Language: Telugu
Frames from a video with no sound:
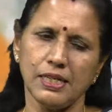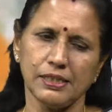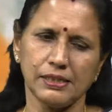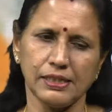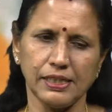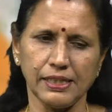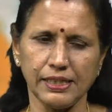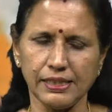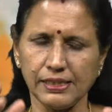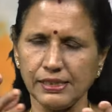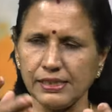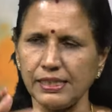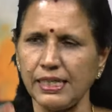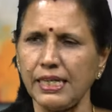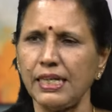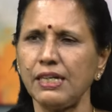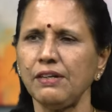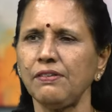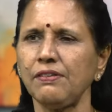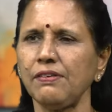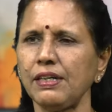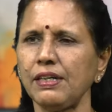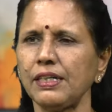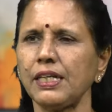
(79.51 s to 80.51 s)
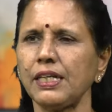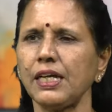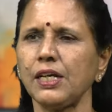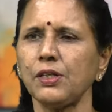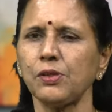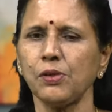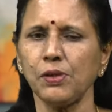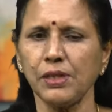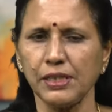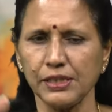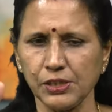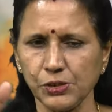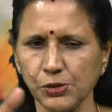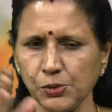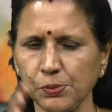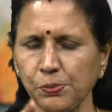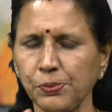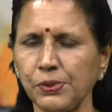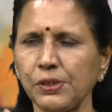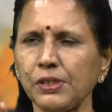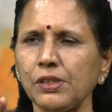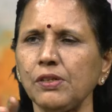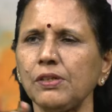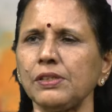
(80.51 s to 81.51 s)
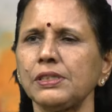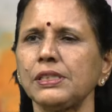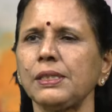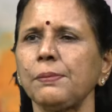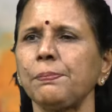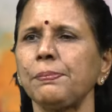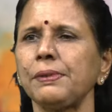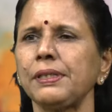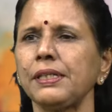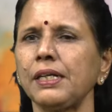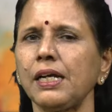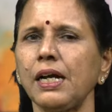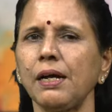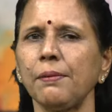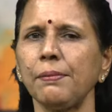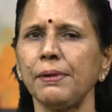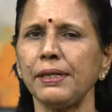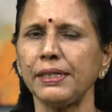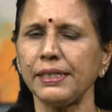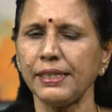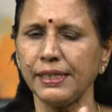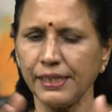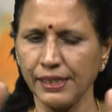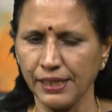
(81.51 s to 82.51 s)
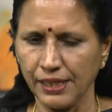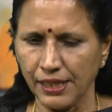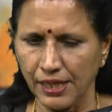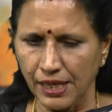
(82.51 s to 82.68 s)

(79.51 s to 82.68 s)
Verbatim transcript: సరే స్నేహం అంటారో లేకపోతే సుప్రీంకోర్టు చెప్పింది కాబట్టి